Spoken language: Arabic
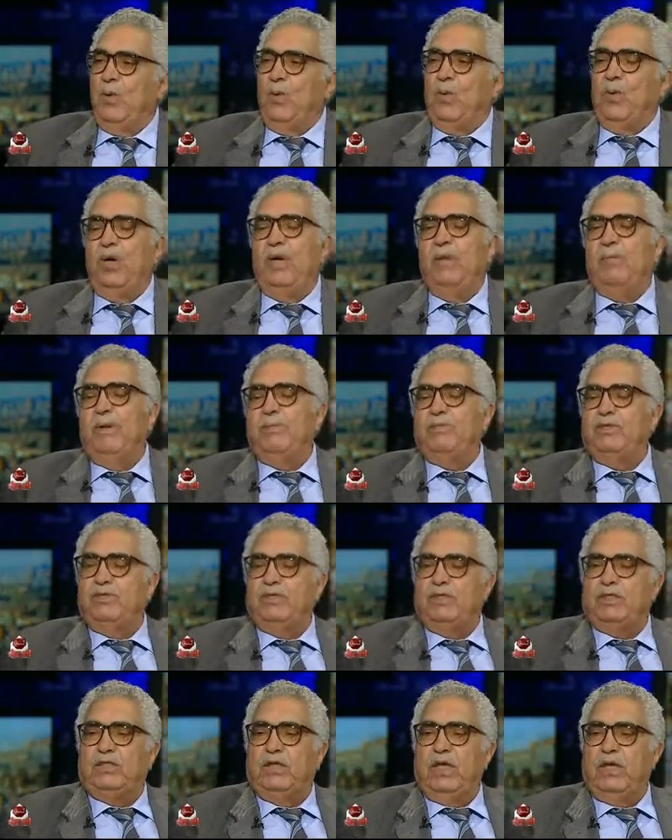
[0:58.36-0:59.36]
وكل ما امشي
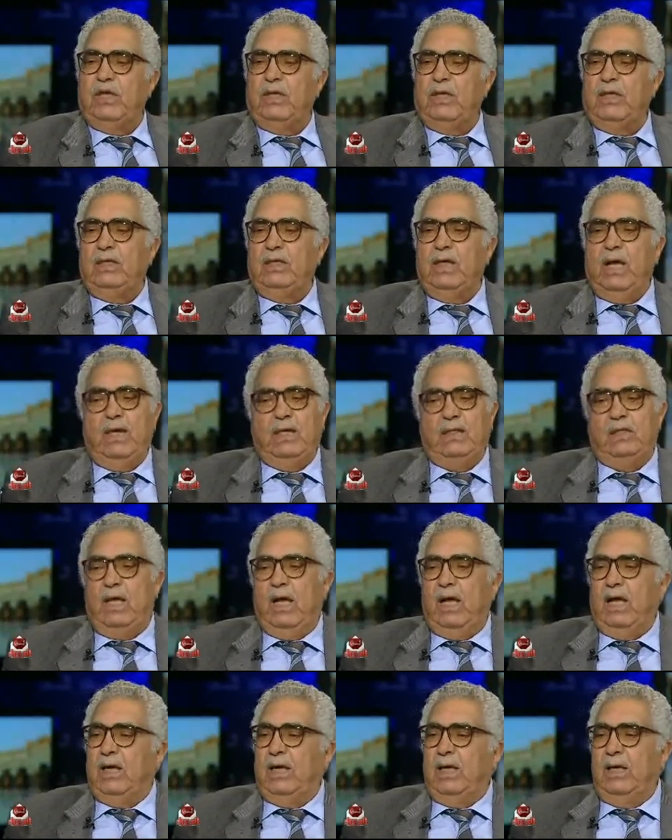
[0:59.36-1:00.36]
بالطريق يعني ده
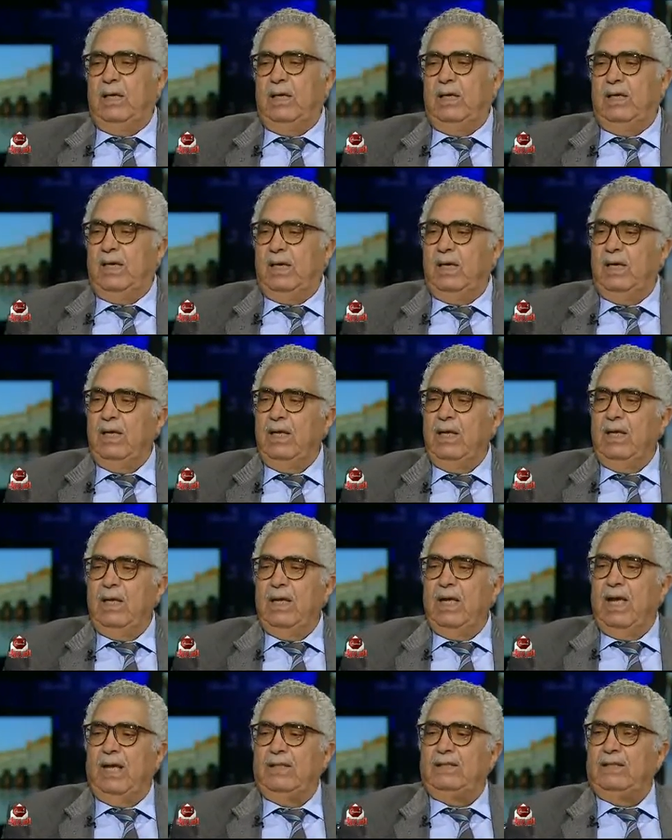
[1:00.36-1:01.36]
حاجه
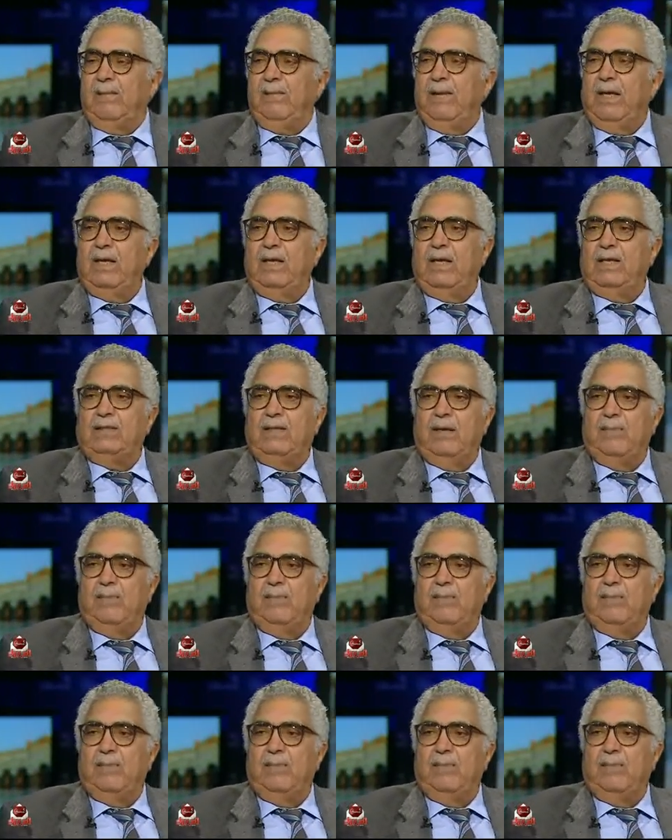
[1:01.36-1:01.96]
اتمنى